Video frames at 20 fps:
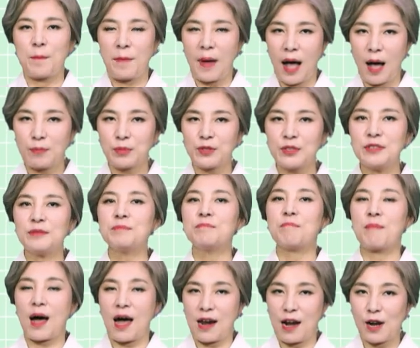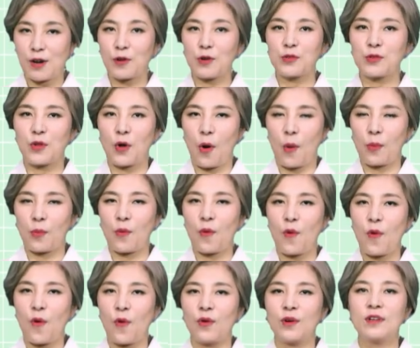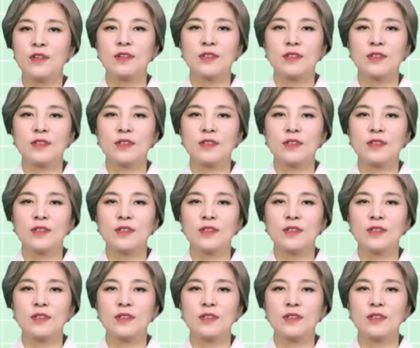밥은 말할 것도 없고